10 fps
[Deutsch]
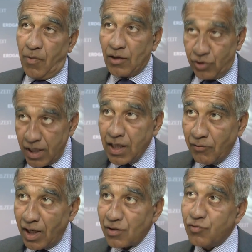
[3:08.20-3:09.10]
Also ich
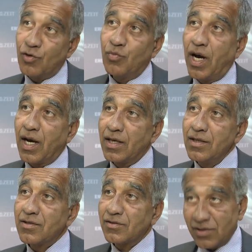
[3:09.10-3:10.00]
erwarte von
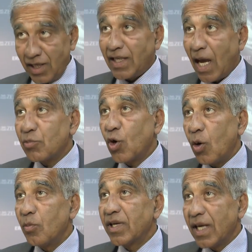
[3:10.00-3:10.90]
Paris, dass es ein
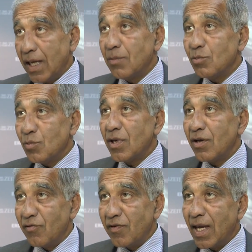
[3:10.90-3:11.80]
Abkommen geben
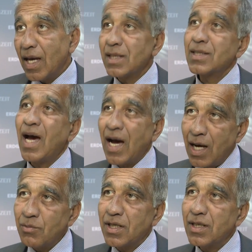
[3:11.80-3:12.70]
wird,
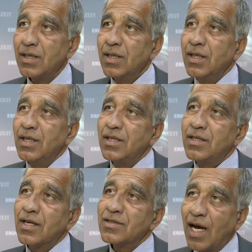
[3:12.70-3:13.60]
aber
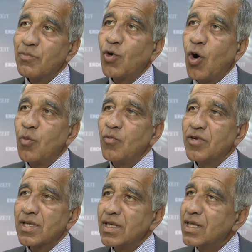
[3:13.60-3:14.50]
das Abkommen
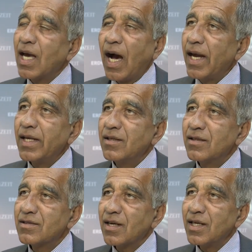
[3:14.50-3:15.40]
wird nicht
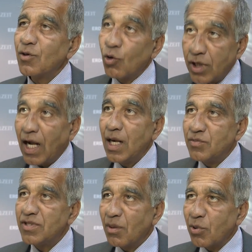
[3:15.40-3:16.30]
geeignet sein, unterhalb
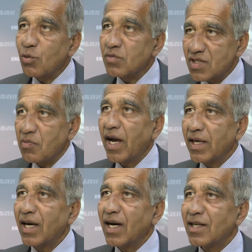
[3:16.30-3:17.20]
dieser berühmten
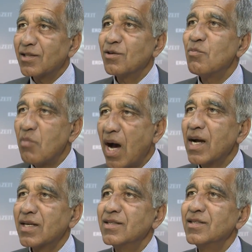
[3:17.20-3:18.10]

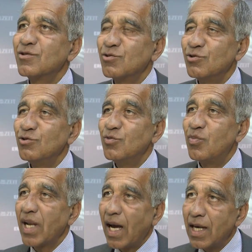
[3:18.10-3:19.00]
2-Grad-Marke zu
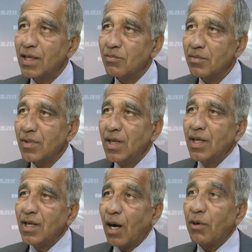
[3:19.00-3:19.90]
bleiben.
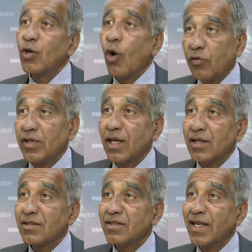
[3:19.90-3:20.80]
Aber ich hoffe
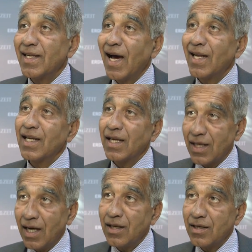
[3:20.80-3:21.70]
dann, dass in den Jahren
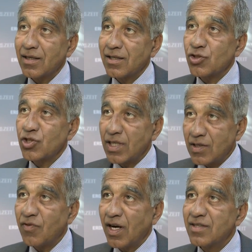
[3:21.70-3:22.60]
danach es
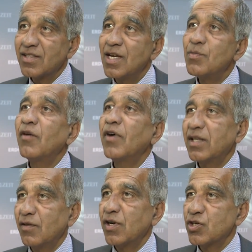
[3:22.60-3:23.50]
schrittweise immer
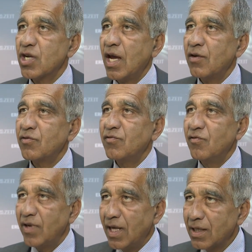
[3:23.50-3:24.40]
weiter verschärft
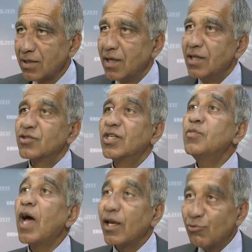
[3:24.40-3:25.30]
wird. Es
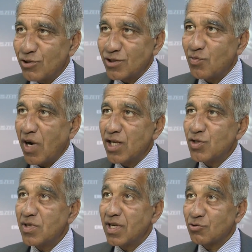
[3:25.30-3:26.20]
gibt ja ein gutes
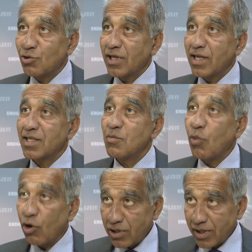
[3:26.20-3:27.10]
Beispiel, das sogenannte
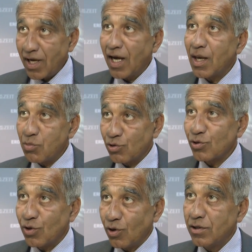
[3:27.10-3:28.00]
Montrealer
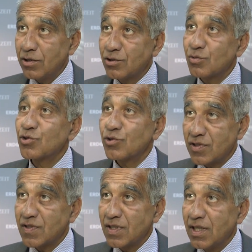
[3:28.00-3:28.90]
Protokoll zum
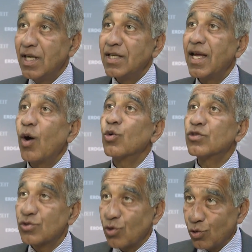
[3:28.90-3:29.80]
Schutze der
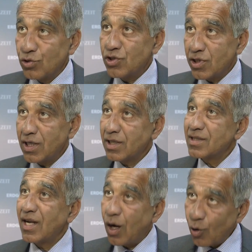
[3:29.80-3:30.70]
Ozonschicht.
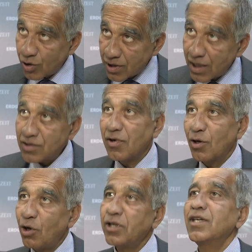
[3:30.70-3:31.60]
Auch das war
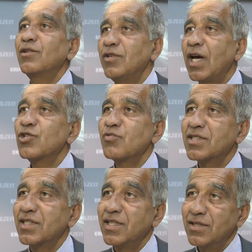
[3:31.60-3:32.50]
löcherig wie ein
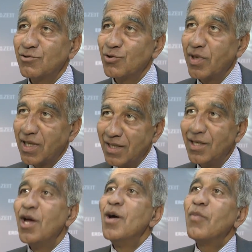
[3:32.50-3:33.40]
Schweizer Käse zu Beginn.
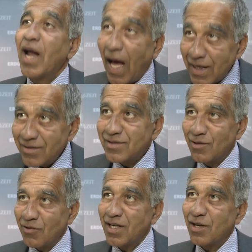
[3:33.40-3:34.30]
Man hat es
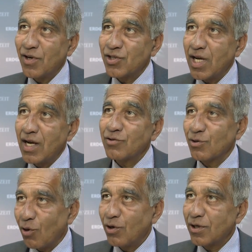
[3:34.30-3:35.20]
dann weiter verschärft
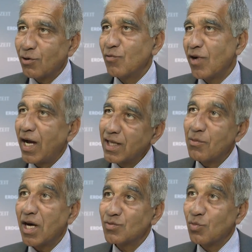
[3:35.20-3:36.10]
und heute können wir
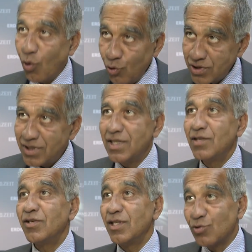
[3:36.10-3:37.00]
einigermaßen
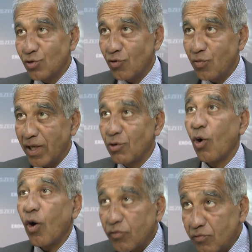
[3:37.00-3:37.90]
positiv in die Zukunft blicken und
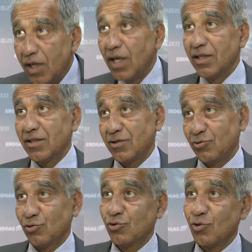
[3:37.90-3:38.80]
hoffen, dass
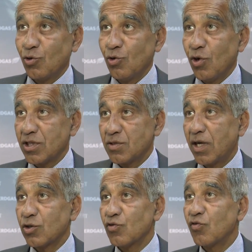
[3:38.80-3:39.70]
das Ozonloch
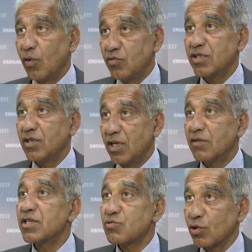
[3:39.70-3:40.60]
2050 wieder
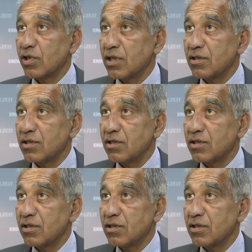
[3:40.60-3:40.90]
verschwunden